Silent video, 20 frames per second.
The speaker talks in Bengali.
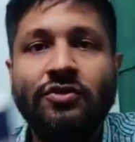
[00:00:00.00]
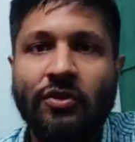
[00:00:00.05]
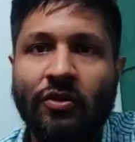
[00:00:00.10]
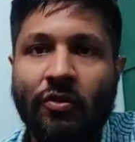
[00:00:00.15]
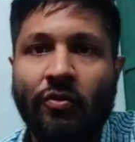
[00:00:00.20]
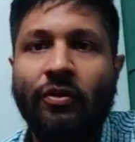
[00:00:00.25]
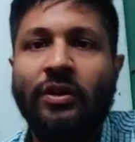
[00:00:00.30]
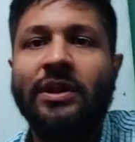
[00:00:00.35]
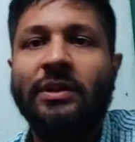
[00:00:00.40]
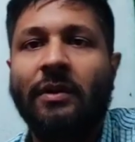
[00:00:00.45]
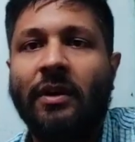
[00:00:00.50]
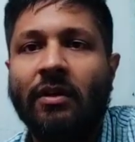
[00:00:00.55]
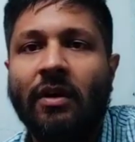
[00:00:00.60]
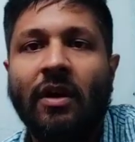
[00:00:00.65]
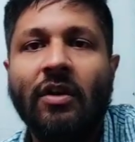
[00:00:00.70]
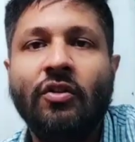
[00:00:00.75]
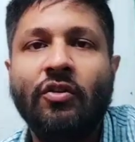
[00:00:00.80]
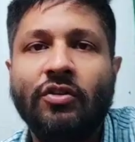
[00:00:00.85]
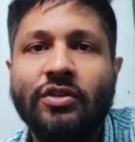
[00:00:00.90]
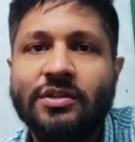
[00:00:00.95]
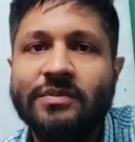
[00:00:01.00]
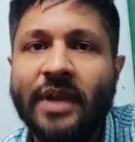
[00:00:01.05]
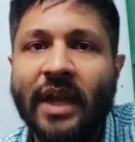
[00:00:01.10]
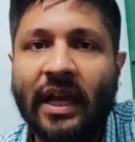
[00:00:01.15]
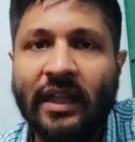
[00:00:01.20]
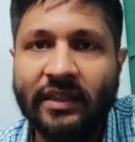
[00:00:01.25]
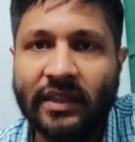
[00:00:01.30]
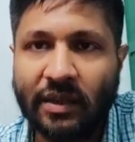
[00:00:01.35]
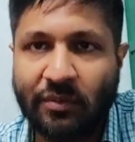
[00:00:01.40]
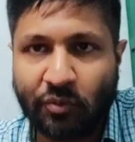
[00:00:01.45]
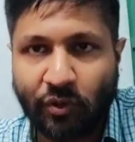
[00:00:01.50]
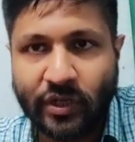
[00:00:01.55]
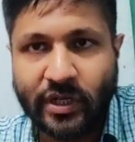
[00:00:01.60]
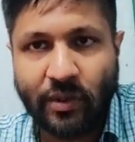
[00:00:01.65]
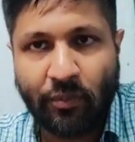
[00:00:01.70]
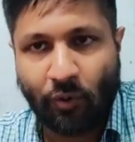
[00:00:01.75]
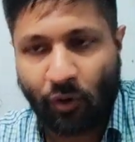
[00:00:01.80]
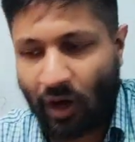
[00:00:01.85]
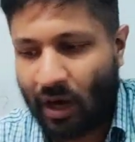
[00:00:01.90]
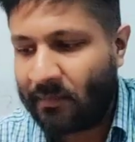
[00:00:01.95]
জন্য পড়তে পারো কারণ লক্ষ্মীকান্তের
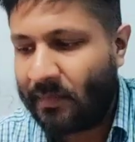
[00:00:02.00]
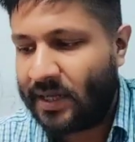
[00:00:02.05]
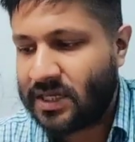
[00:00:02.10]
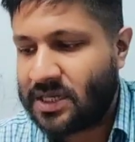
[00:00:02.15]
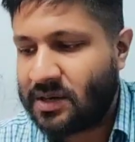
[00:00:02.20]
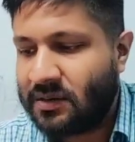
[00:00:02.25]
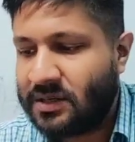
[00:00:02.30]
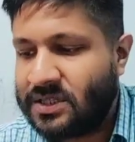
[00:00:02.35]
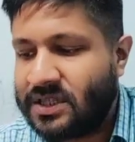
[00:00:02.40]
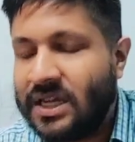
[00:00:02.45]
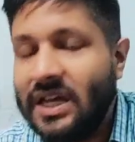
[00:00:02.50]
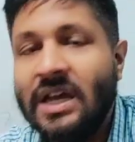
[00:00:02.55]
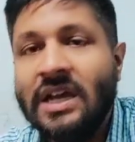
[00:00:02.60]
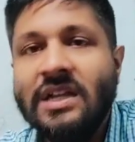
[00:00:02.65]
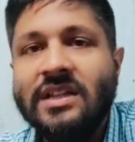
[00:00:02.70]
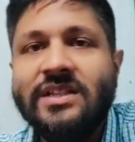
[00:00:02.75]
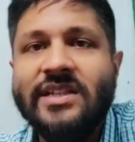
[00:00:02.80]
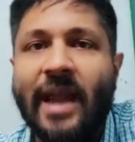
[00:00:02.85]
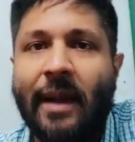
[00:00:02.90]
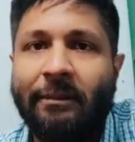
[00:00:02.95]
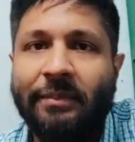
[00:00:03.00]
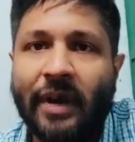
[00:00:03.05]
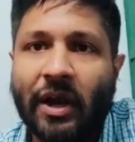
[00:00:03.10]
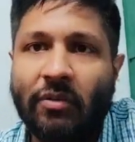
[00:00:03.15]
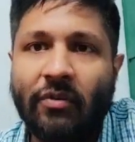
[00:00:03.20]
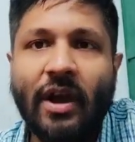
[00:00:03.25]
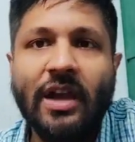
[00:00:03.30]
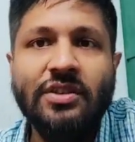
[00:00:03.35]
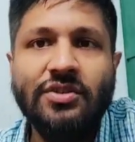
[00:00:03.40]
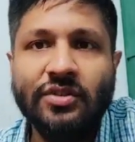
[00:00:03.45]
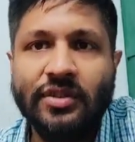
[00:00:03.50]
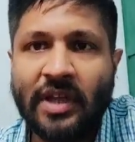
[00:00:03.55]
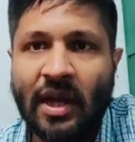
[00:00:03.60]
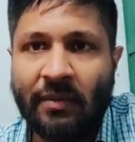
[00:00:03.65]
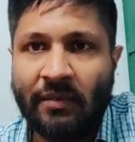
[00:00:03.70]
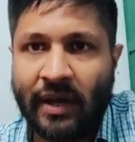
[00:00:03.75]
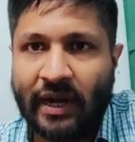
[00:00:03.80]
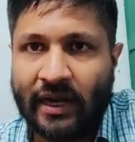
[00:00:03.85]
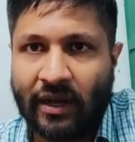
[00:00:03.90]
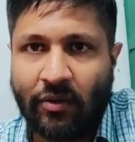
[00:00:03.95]
বইটা পড়ার পাশাপাশি চ্যাপ্টার ওয়াইজ যদি
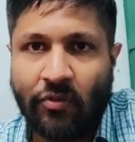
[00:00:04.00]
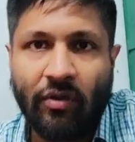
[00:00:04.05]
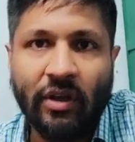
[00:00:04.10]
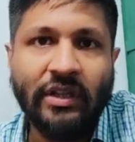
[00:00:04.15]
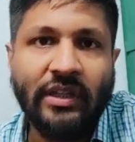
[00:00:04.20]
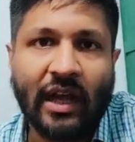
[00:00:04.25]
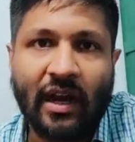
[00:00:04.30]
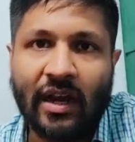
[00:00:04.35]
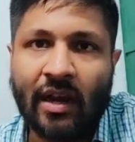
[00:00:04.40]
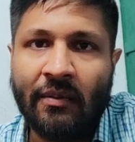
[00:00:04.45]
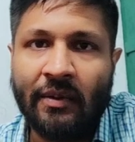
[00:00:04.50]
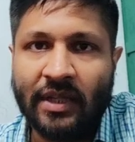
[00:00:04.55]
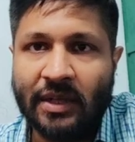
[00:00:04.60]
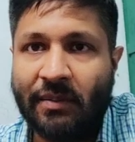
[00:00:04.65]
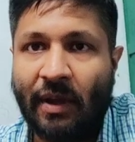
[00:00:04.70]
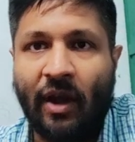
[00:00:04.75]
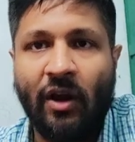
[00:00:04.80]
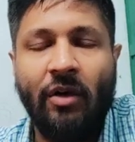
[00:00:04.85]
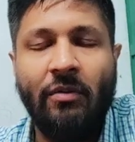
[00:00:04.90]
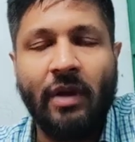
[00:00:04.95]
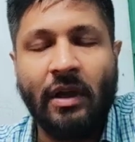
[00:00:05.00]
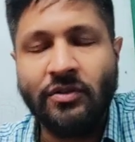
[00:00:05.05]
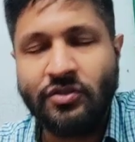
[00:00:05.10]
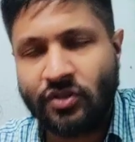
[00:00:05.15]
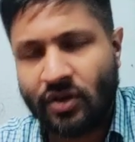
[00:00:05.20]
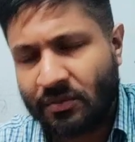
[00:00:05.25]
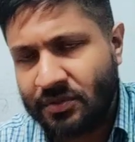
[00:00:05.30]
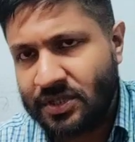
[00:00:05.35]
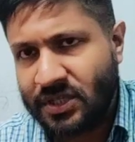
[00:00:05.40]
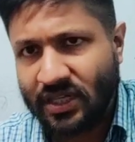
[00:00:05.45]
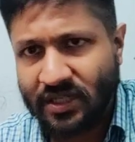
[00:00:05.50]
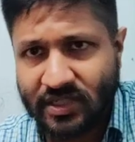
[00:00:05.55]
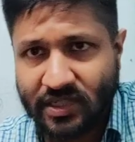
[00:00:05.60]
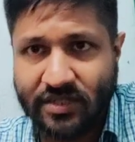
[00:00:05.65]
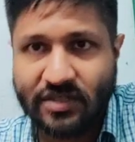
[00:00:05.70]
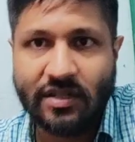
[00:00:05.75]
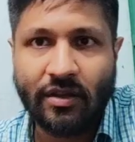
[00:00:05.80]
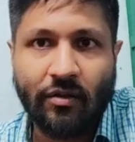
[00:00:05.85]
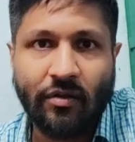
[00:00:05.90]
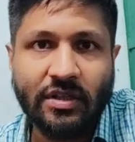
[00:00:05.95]
আমরা এটা পড়ি তাহলে আমাদের ভালো হবে একজন আমি যেটা
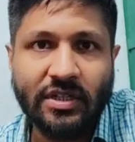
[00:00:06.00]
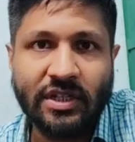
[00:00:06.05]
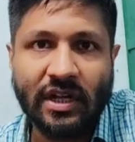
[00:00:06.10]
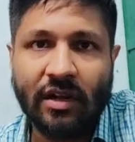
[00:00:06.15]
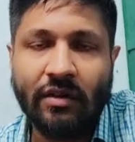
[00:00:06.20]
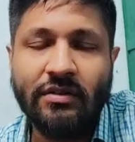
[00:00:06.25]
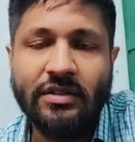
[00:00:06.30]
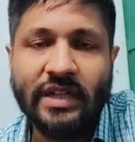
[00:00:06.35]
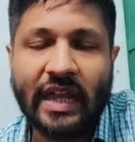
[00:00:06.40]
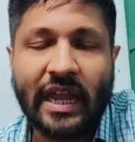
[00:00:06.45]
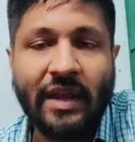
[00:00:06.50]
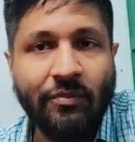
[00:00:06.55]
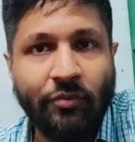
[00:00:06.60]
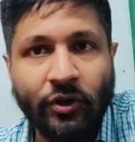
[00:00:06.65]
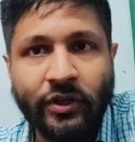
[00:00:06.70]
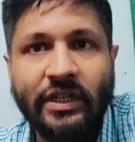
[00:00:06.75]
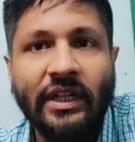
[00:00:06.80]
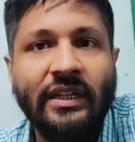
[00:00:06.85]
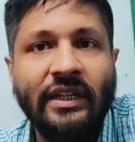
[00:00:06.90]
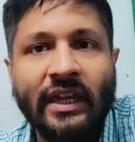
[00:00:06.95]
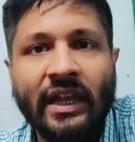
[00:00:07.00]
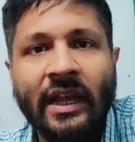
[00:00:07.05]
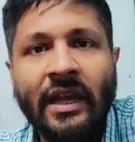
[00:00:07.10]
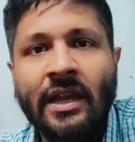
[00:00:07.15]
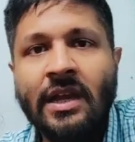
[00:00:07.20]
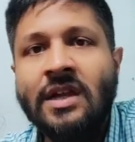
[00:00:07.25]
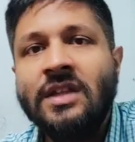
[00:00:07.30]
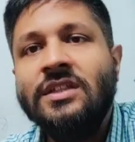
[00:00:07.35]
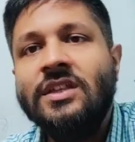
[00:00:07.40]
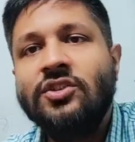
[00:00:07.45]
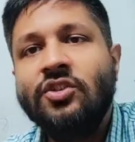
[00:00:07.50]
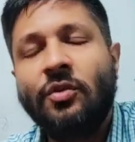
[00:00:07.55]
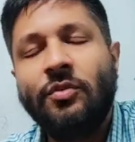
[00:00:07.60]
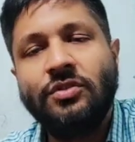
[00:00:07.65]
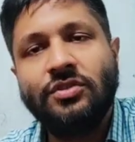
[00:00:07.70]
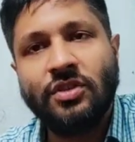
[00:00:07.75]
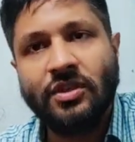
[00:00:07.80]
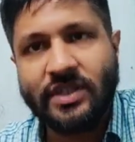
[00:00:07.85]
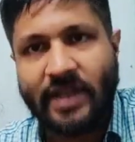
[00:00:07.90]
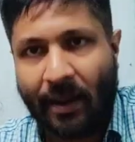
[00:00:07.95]
চেষ্টা করি সেটা হচ্ছে এই বইটা থেকে যে
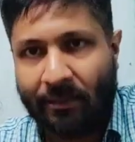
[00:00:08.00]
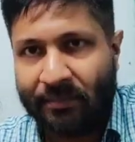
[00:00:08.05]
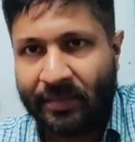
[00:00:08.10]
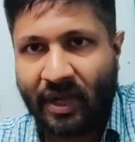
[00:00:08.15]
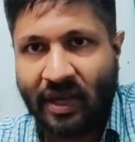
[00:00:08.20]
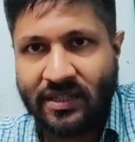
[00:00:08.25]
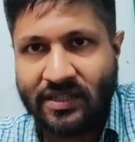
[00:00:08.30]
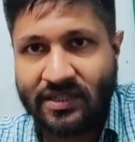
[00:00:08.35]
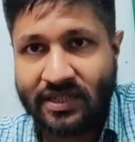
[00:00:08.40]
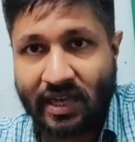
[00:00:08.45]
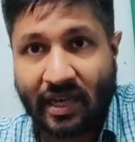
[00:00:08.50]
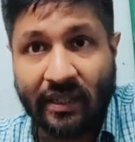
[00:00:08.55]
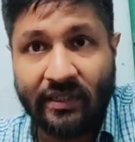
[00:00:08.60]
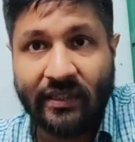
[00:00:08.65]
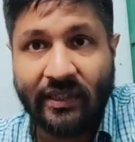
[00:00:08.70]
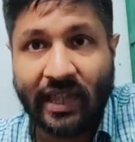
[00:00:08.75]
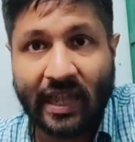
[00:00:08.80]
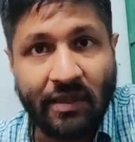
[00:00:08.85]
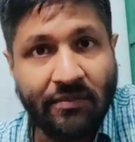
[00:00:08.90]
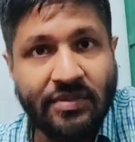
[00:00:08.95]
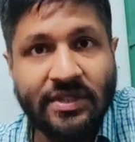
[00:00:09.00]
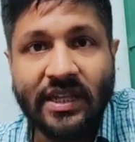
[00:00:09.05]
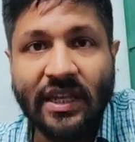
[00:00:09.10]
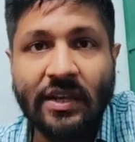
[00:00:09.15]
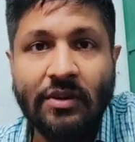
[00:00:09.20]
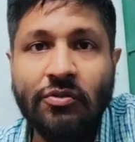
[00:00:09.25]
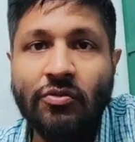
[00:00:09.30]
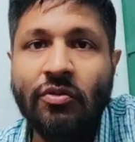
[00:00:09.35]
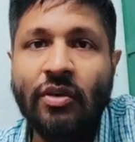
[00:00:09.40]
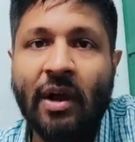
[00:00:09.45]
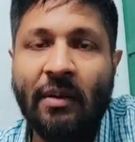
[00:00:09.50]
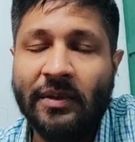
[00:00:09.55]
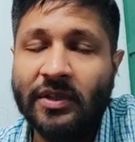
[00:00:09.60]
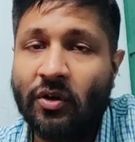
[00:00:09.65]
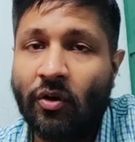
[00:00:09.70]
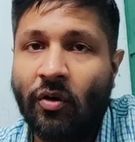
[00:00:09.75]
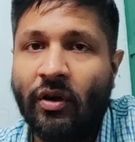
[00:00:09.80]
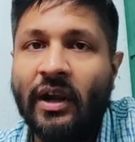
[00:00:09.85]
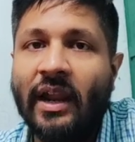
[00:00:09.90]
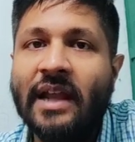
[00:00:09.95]
সমস্ত চ্যাপ্টার আছে সেখান থেকে এমসিকিউ গুলো
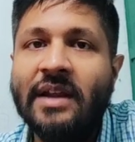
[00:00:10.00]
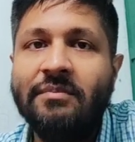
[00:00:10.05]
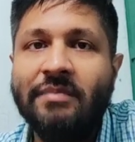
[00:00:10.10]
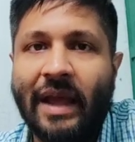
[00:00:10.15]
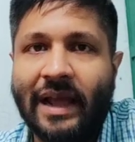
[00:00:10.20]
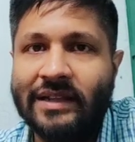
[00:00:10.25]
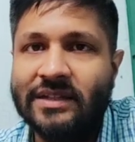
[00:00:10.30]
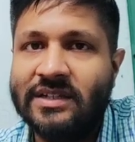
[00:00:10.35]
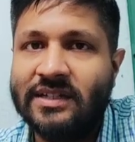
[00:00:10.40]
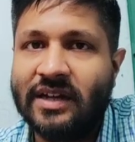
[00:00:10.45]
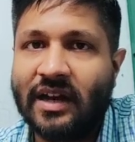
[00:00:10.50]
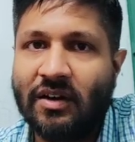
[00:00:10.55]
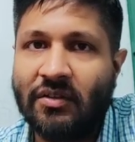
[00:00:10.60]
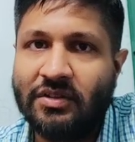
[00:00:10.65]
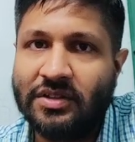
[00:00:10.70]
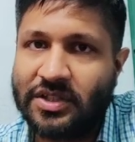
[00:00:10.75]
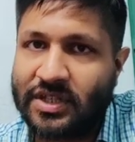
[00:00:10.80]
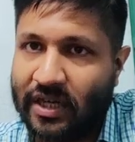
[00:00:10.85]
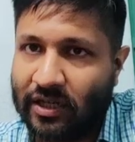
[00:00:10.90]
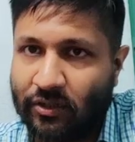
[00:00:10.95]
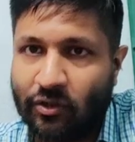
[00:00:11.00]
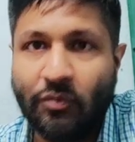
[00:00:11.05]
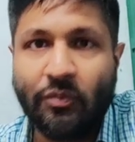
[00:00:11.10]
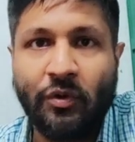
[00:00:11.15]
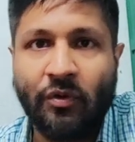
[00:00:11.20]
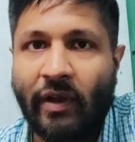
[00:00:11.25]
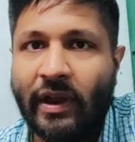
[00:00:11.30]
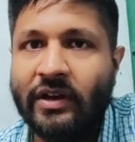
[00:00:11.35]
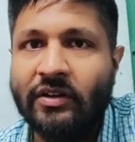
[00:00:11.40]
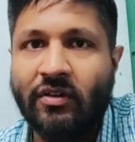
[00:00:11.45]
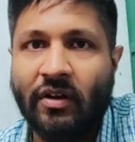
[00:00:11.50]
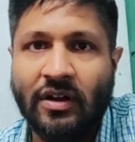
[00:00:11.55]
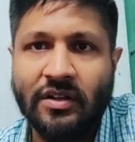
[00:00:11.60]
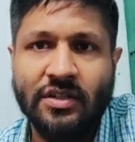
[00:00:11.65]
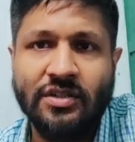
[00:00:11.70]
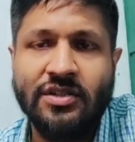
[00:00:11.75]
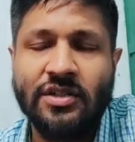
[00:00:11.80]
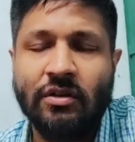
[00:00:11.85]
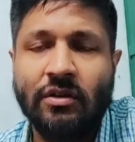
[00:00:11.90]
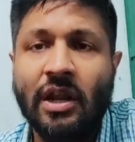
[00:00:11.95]
আমাদের অনলাইন ব্যাচ যেটা রয়েছে সেটাতেও প্রোভাইড করার
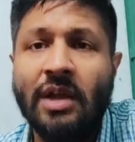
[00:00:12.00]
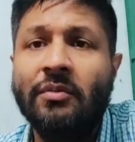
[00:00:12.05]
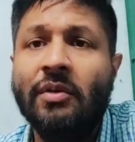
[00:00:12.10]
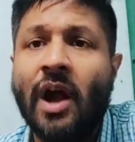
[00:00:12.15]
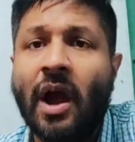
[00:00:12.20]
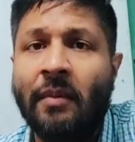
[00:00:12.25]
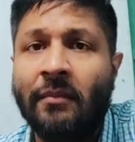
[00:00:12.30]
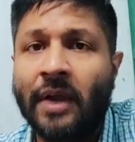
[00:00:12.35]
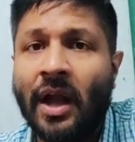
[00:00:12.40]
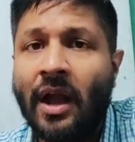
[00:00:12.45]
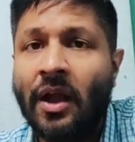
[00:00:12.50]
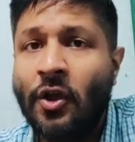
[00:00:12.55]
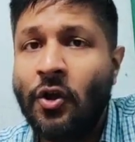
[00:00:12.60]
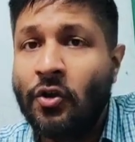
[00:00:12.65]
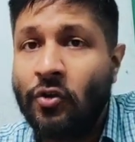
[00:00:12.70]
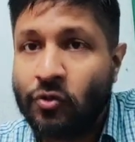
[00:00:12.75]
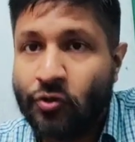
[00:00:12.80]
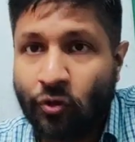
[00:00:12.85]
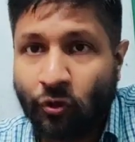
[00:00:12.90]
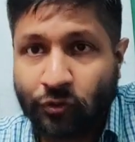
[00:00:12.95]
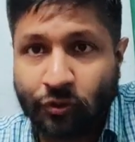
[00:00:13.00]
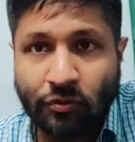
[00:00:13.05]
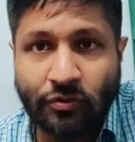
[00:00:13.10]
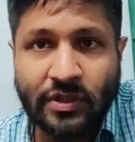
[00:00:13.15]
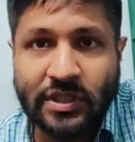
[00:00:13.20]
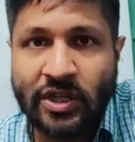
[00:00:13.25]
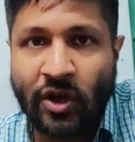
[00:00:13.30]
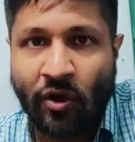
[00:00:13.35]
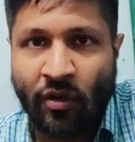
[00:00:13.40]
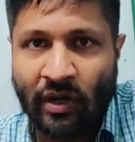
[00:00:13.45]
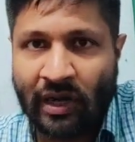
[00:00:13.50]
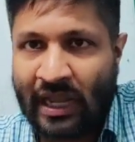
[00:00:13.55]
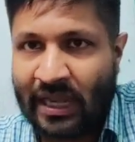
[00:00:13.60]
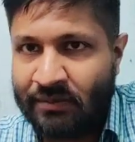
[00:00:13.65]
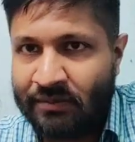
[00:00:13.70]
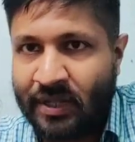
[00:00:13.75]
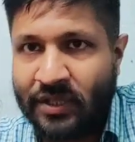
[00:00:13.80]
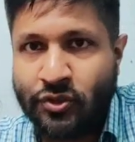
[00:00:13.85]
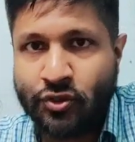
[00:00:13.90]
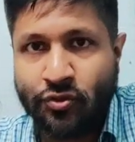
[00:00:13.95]
চেষ্টা করি এবং আমরা নতুন যে
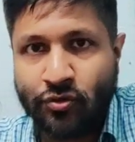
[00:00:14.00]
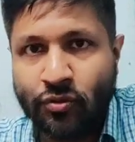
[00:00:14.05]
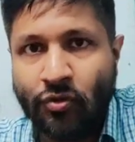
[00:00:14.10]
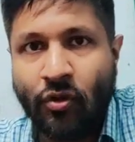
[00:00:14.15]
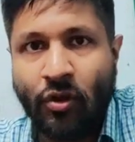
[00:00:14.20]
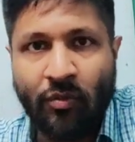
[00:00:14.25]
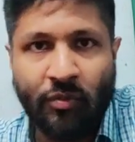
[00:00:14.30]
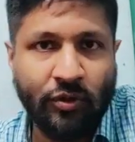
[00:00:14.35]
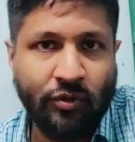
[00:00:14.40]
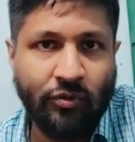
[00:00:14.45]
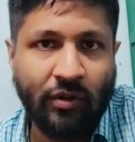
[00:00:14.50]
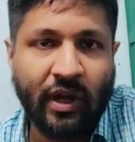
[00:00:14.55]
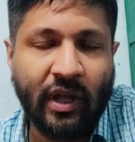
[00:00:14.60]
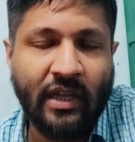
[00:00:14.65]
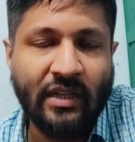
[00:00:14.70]
অনলাইন ব্যাচ শুরু করবো দু